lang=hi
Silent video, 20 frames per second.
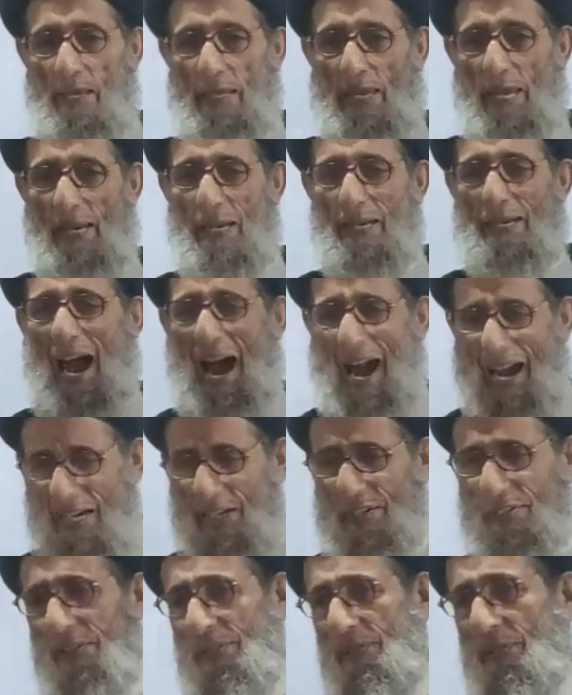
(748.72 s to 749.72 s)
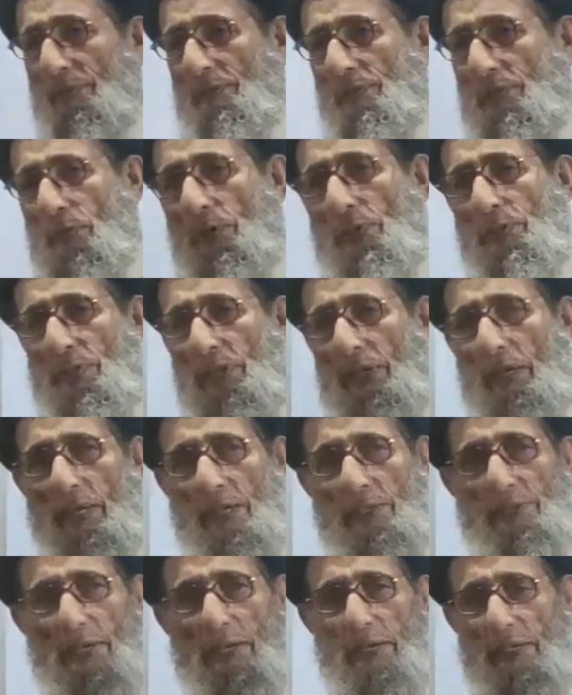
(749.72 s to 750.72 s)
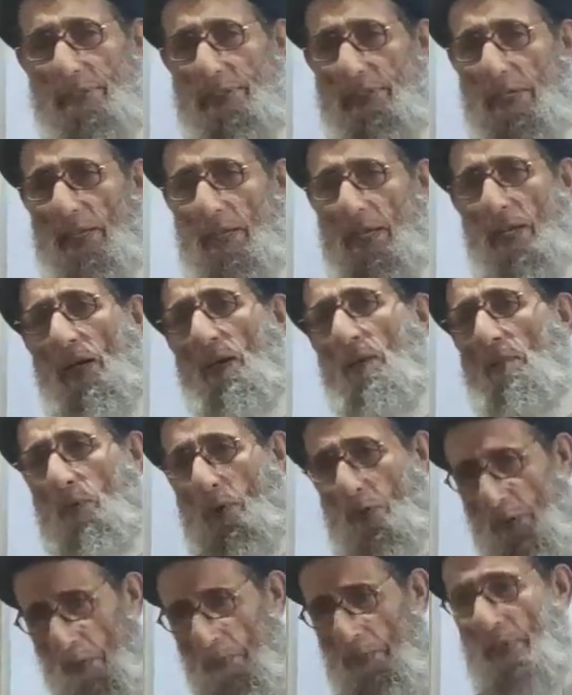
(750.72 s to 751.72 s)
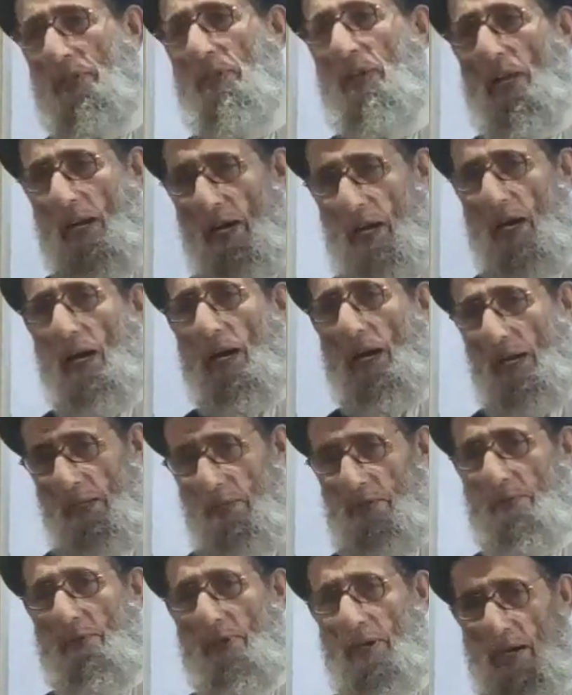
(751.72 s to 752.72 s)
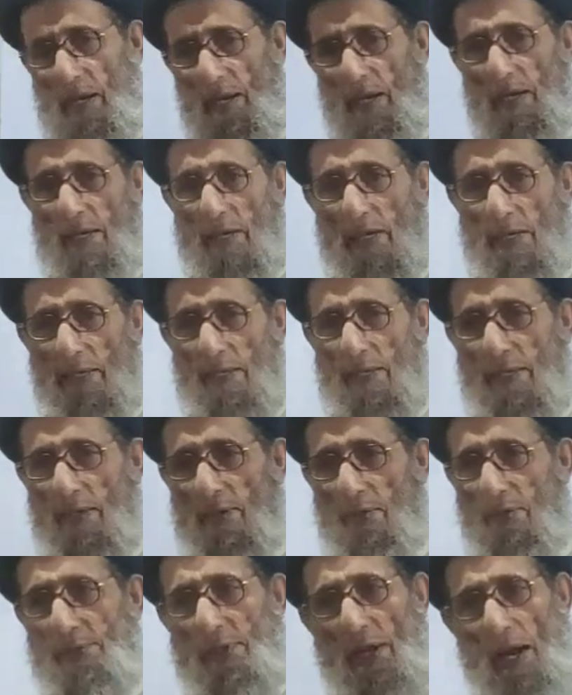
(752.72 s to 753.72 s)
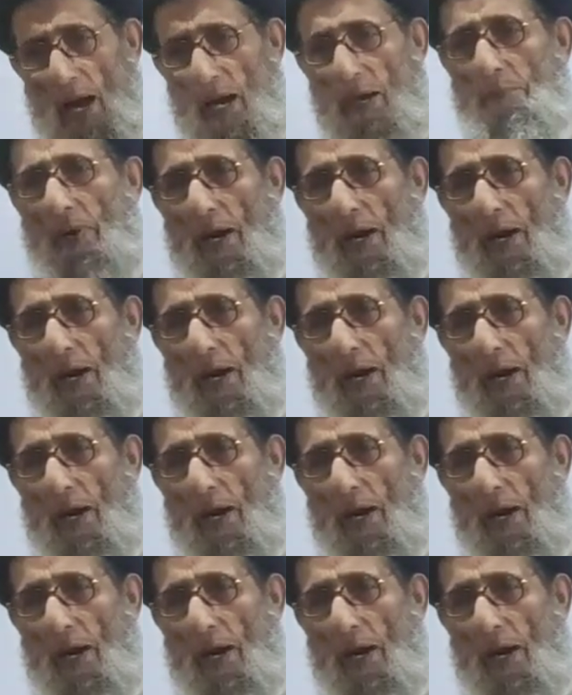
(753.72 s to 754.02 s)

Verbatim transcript: यानी नाकिस जुडिशरी के ज़रिए से वो तो बेचारा हारा ही हुआ है उसका हक